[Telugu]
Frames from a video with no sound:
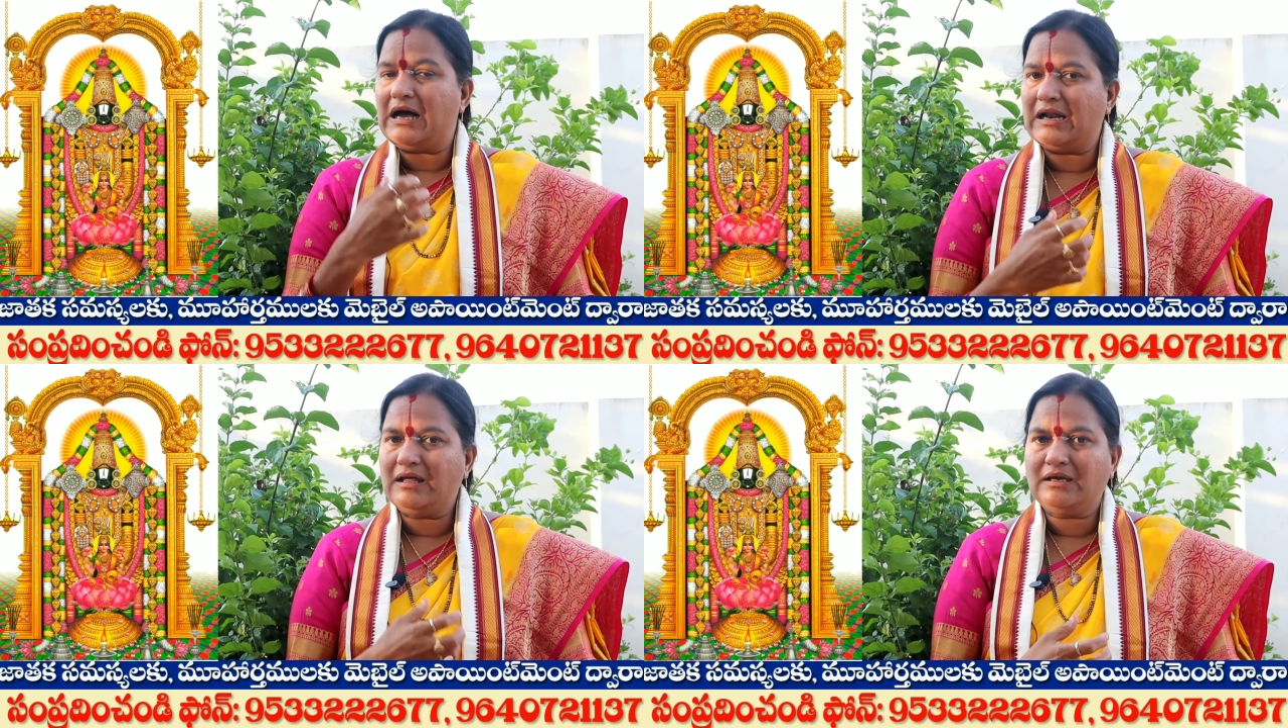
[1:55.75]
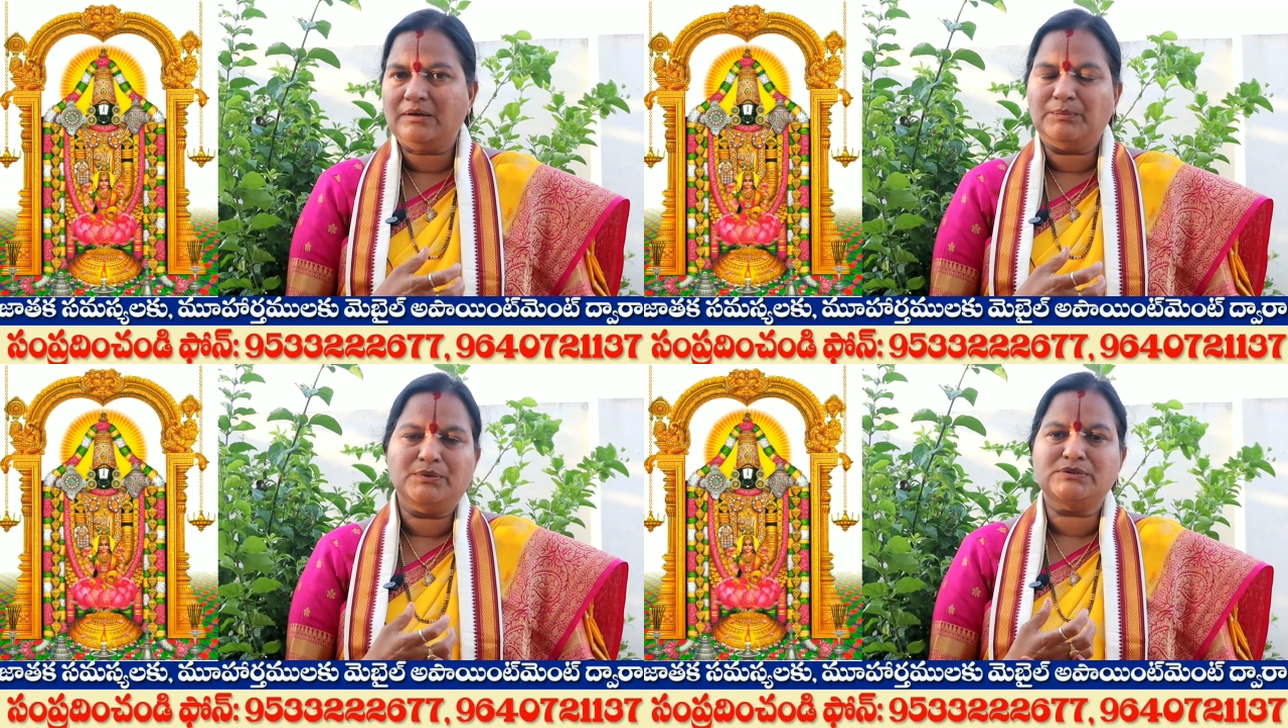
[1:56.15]
అలాగే
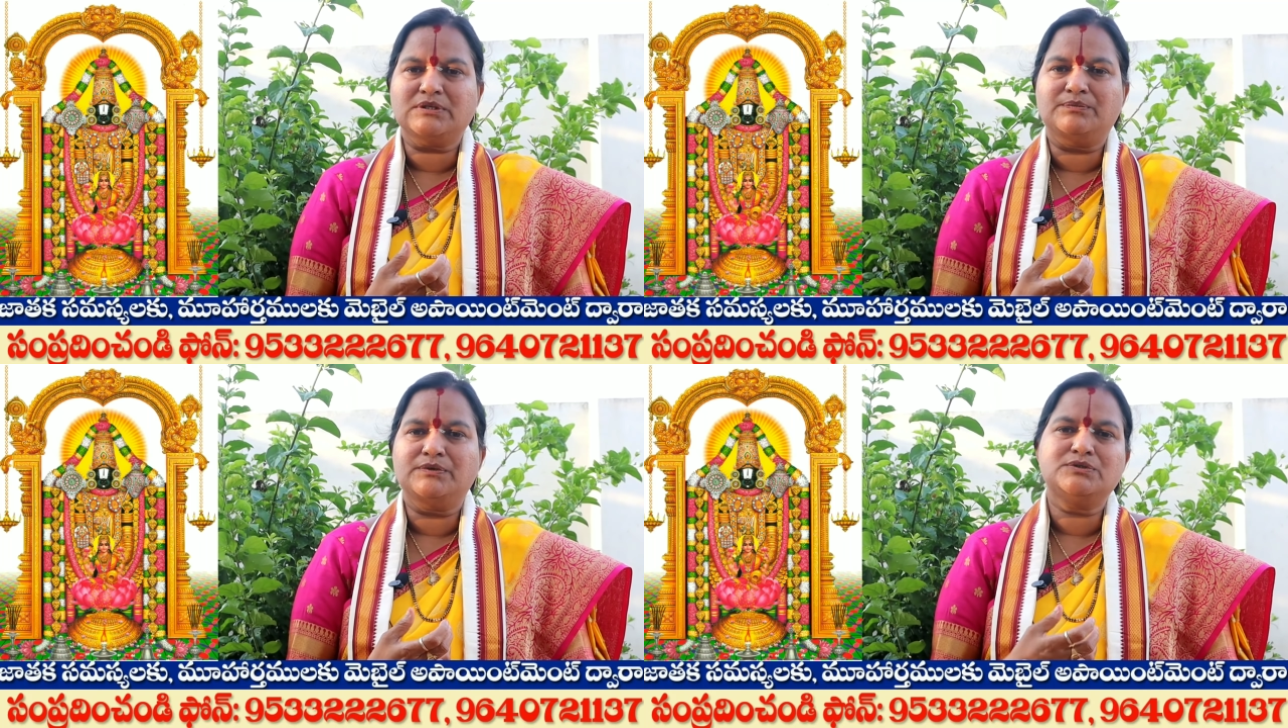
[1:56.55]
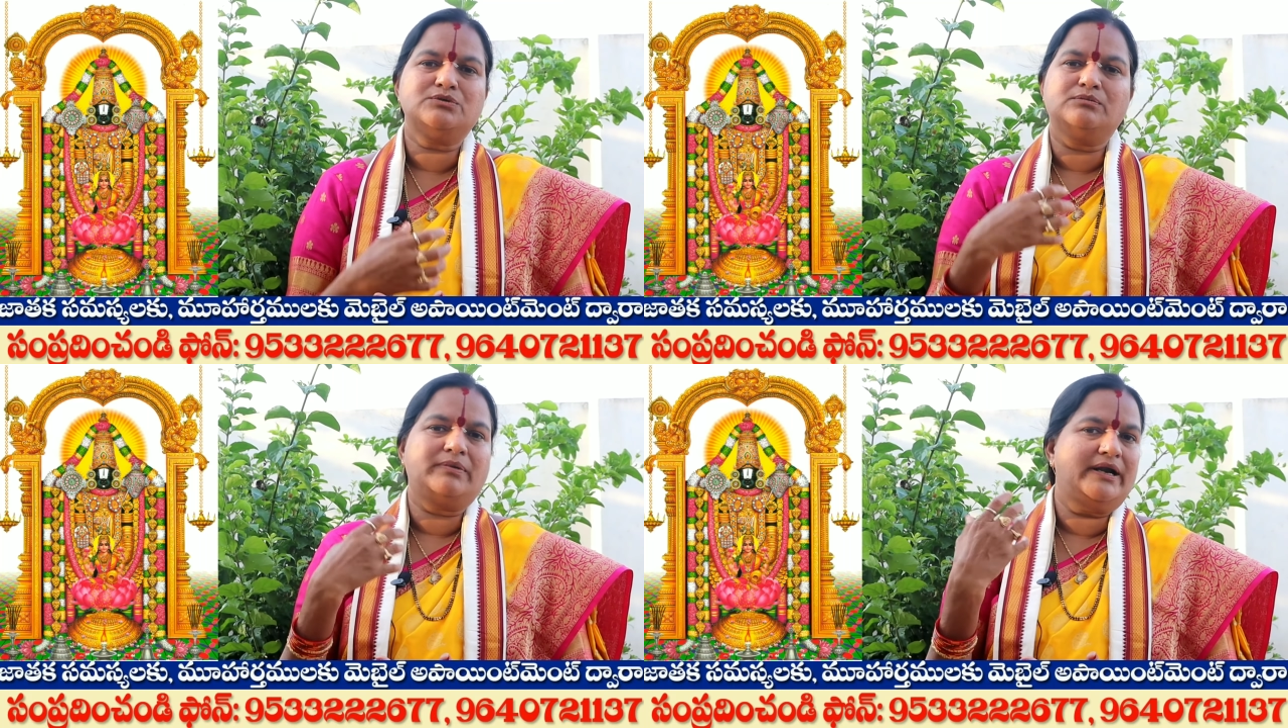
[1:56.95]
ఇప్పుడు
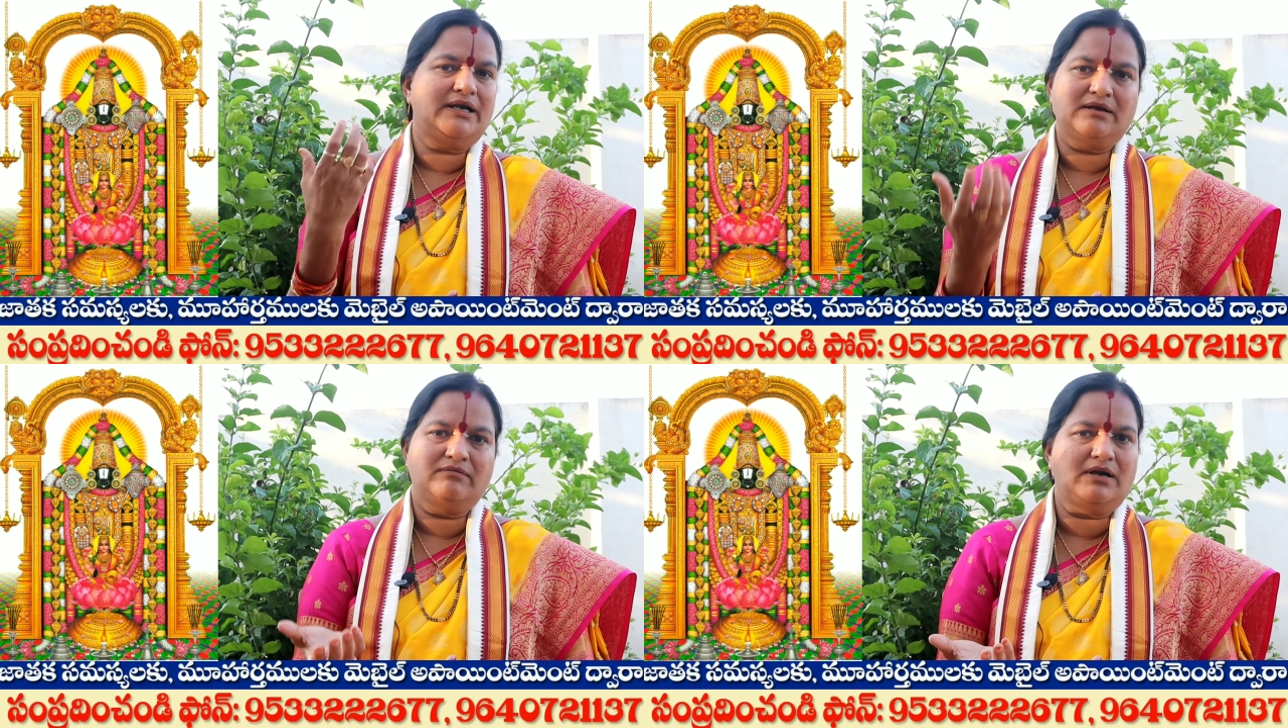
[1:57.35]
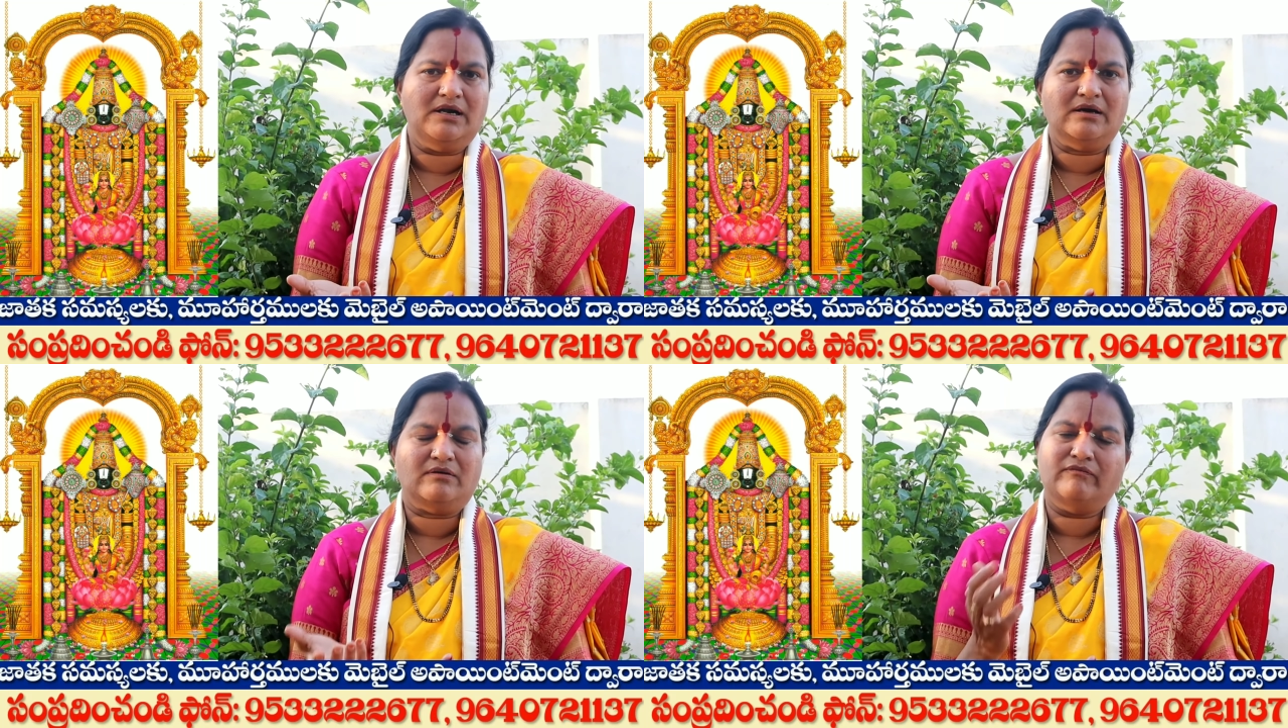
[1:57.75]
సపోజు బయటికి వెళ్ళ